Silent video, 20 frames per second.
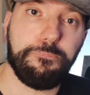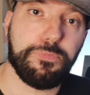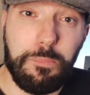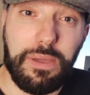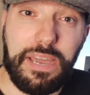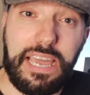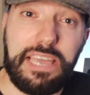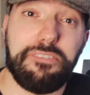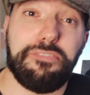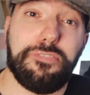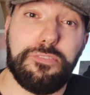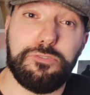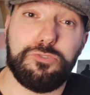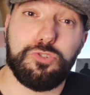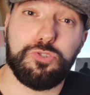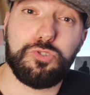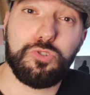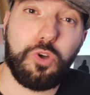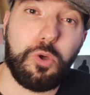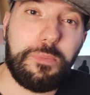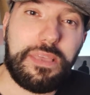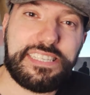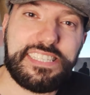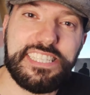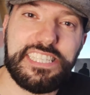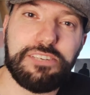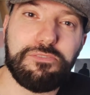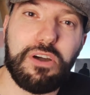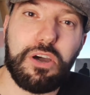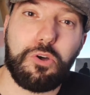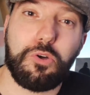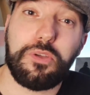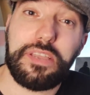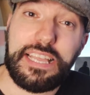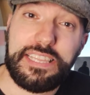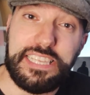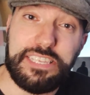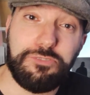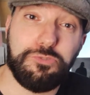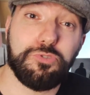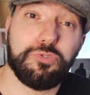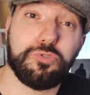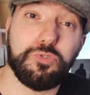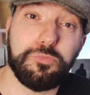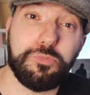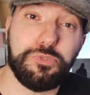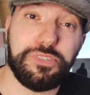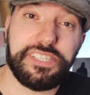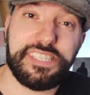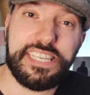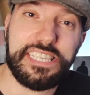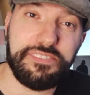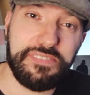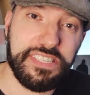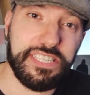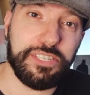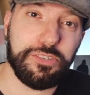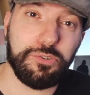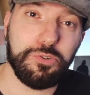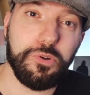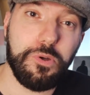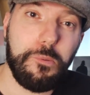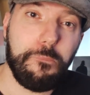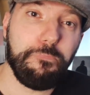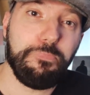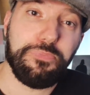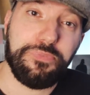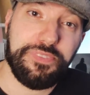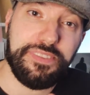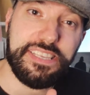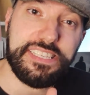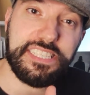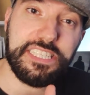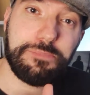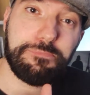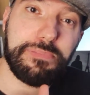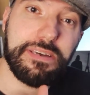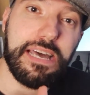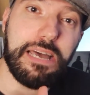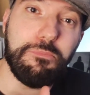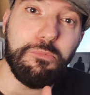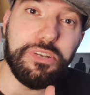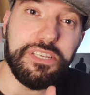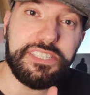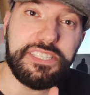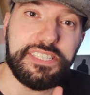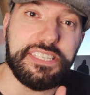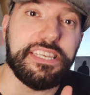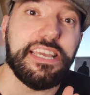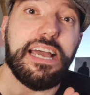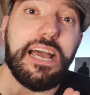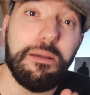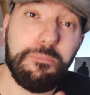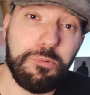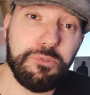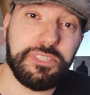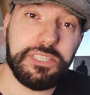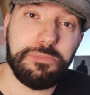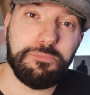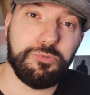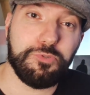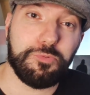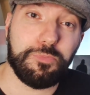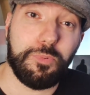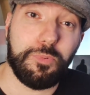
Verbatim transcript: Bref, je te remercie d'avoir regardé jusqu'au bout cette vidéo. N'hésite pas à me laisser un petit pouce